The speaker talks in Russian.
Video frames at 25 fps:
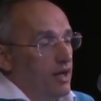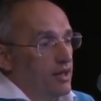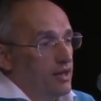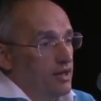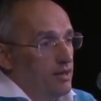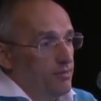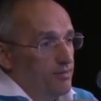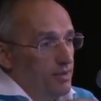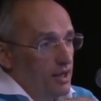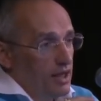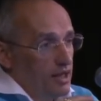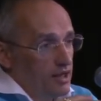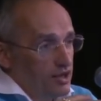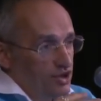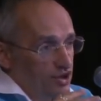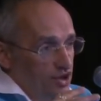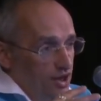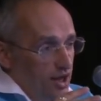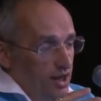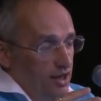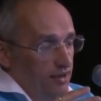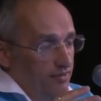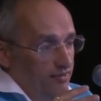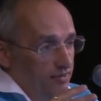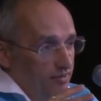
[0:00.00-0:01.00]
Они
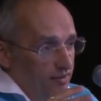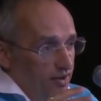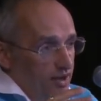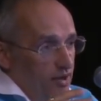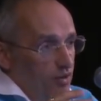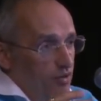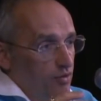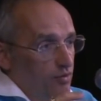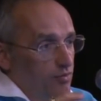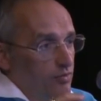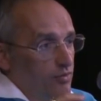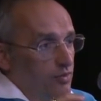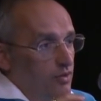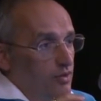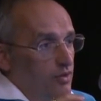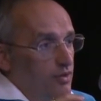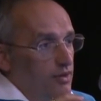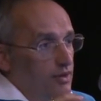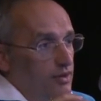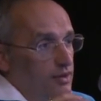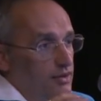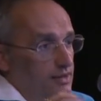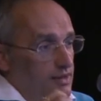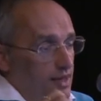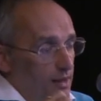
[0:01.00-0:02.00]
переезжали вдвоем
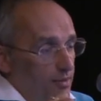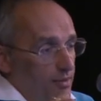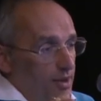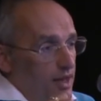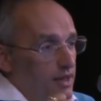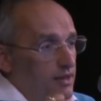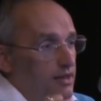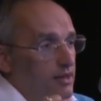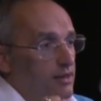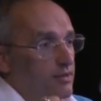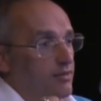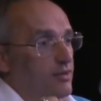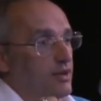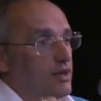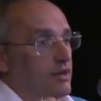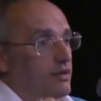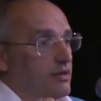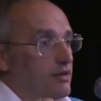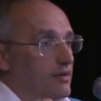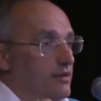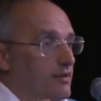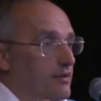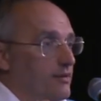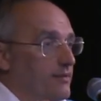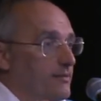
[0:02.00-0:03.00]
с тремя детьми.